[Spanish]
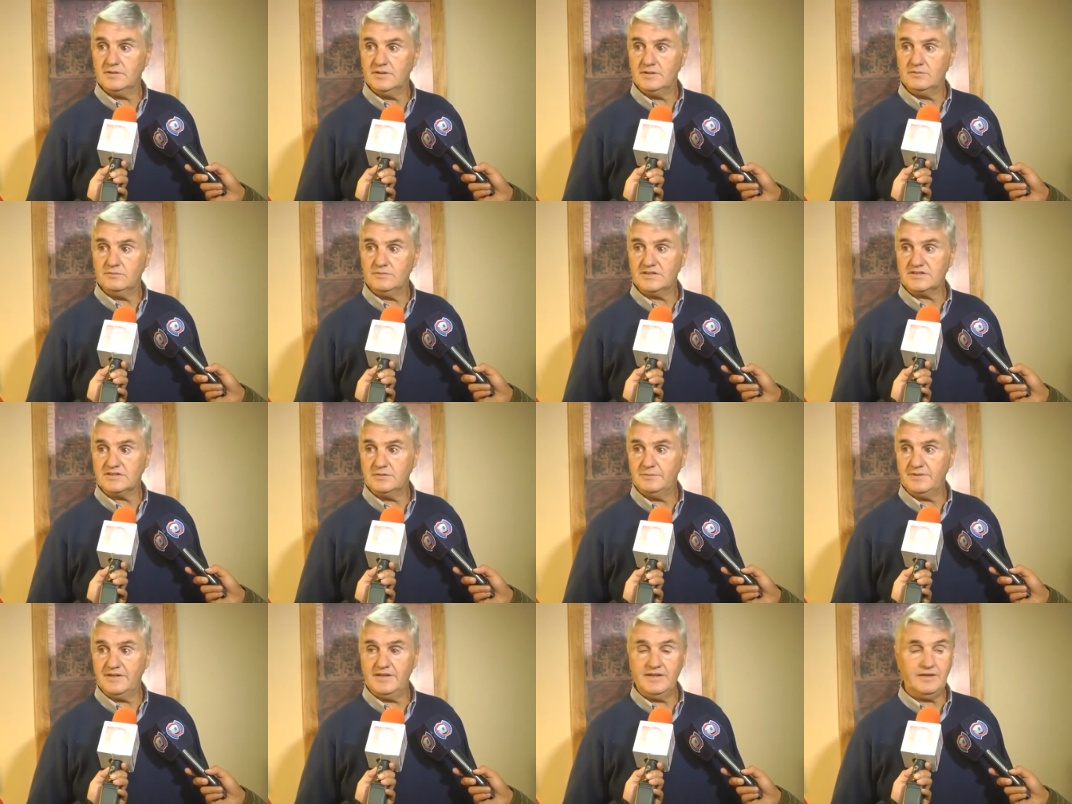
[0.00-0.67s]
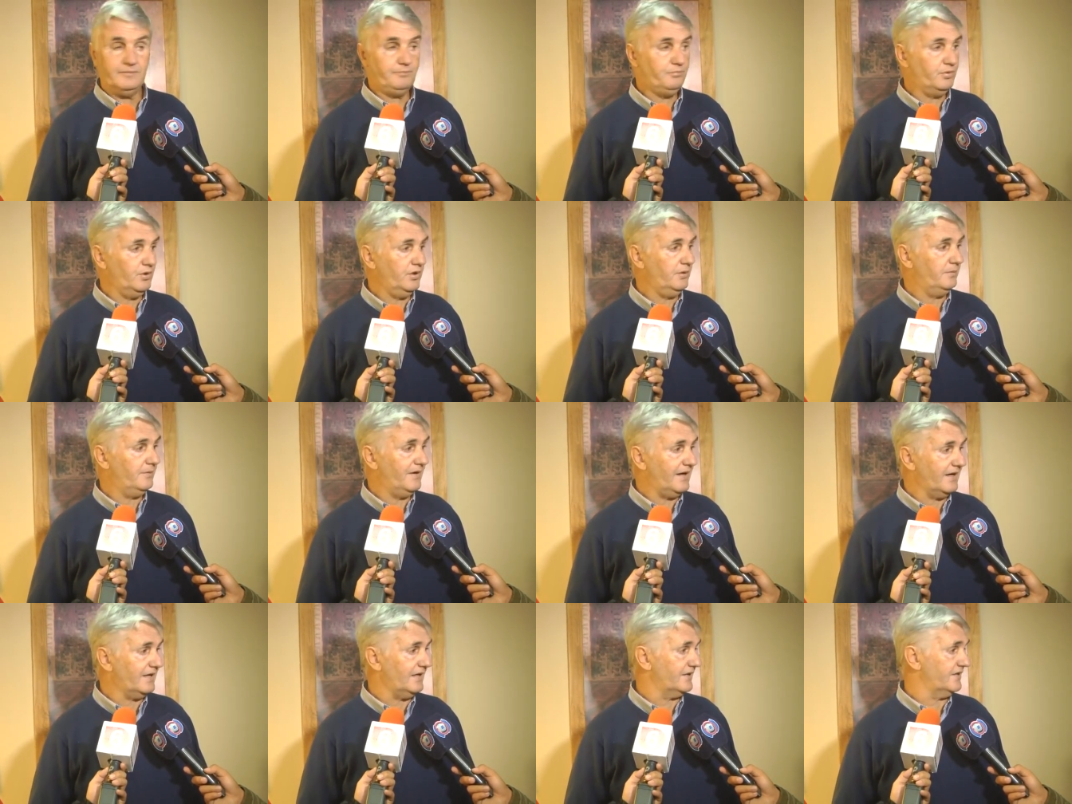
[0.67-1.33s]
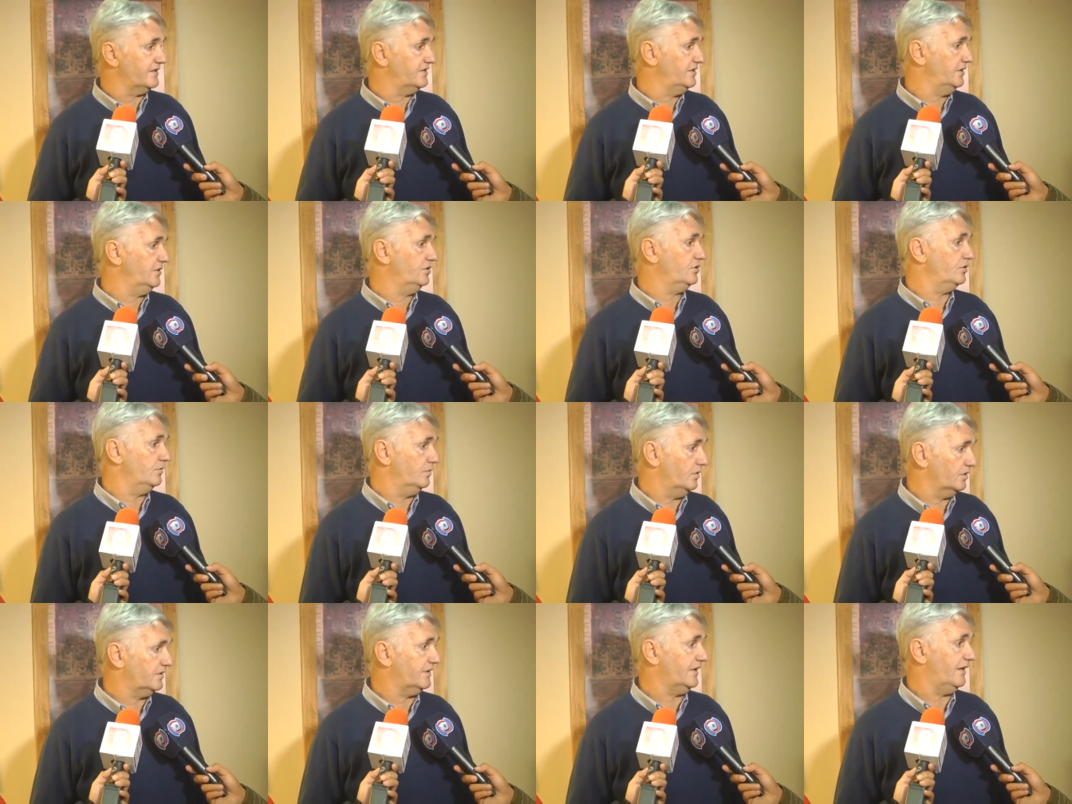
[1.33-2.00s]
una semana después, baja al recinto
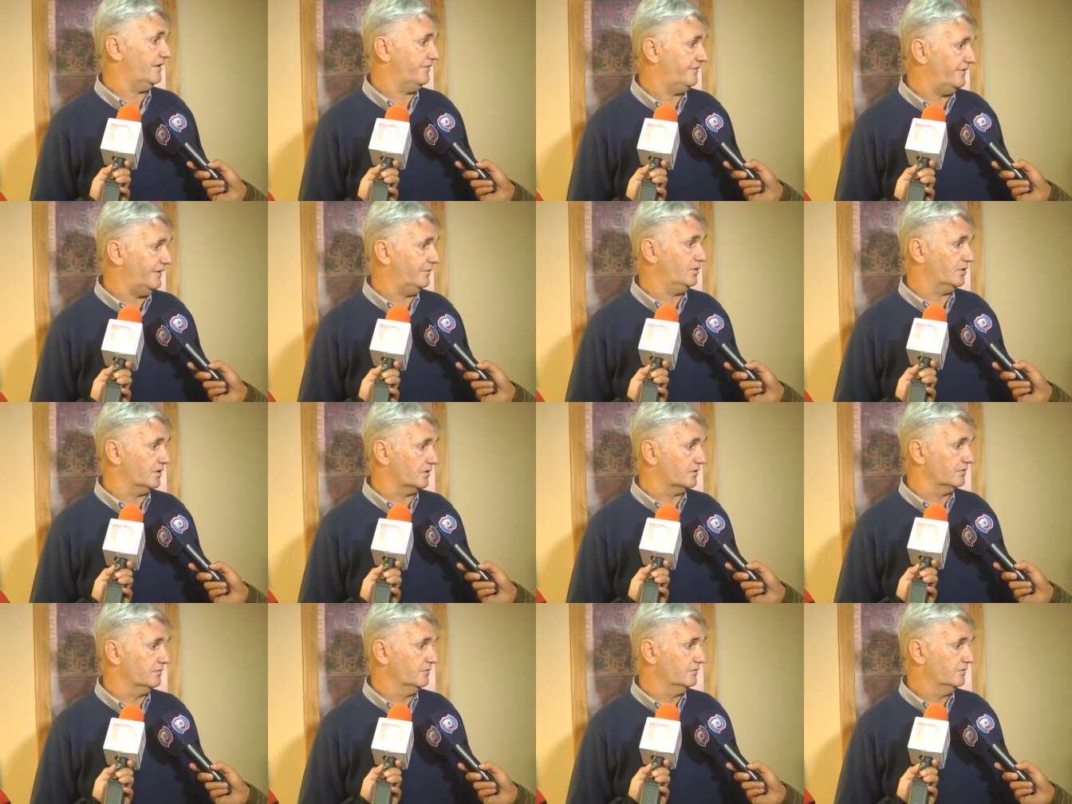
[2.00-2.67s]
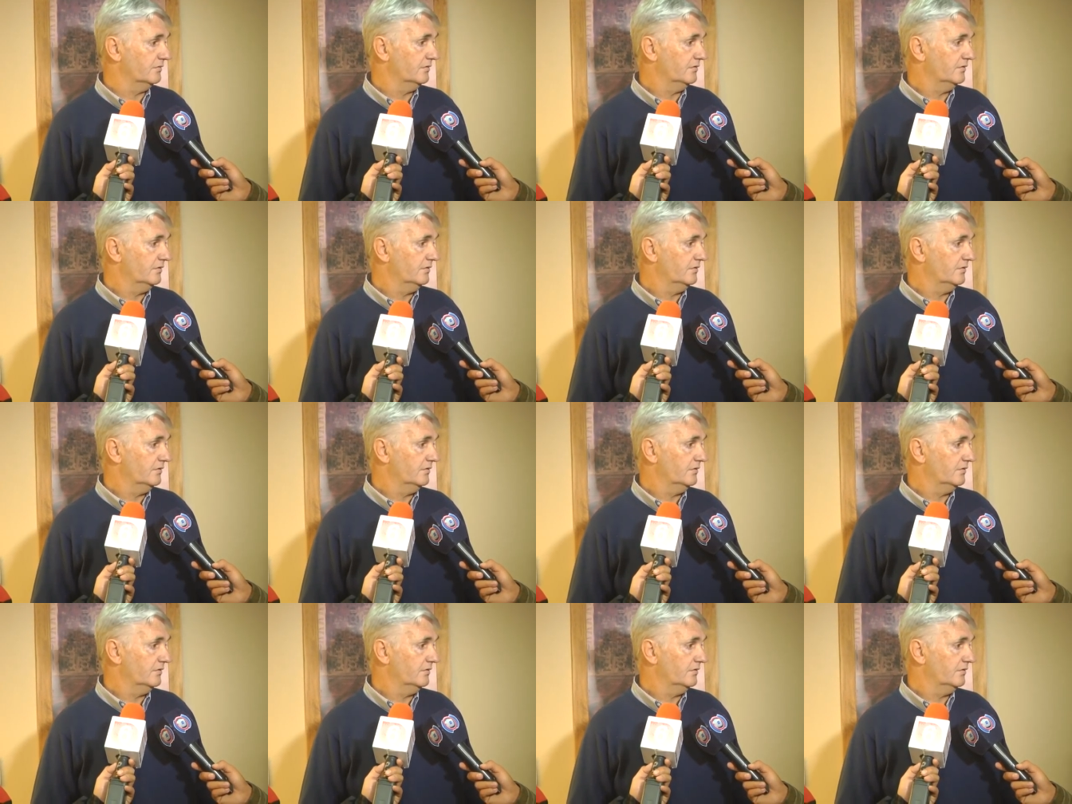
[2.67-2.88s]
y vota a favor.